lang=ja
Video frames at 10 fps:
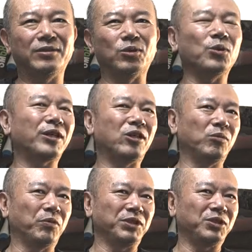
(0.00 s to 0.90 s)
どの辺
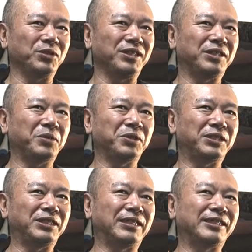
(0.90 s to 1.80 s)
のポジションにいてほ
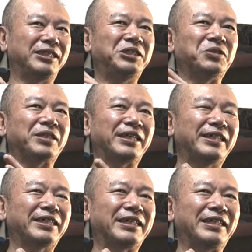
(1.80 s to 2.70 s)
しいか指示を与え
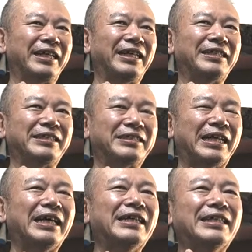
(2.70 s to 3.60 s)
なきゃいけないんです
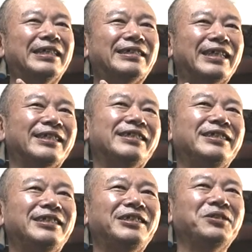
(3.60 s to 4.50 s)
が、先に
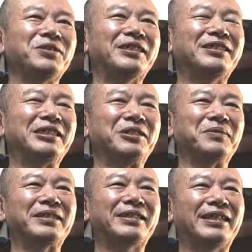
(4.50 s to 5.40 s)
指示を出してし
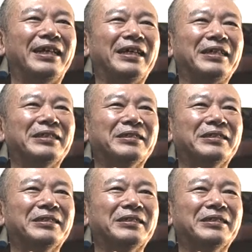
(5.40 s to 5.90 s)
まったら、